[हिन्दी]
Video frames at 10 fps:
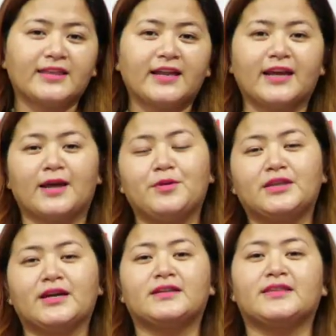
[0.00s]
गया था लेकिन अभी
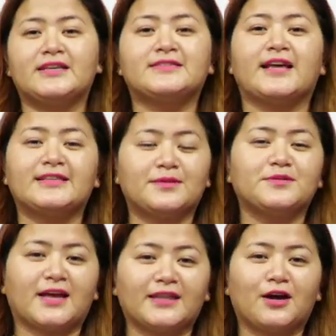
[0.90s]
तक तीस साल से भी
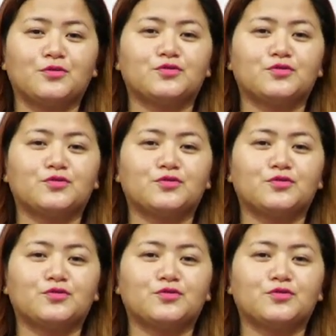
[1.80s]
ज़्यादा हो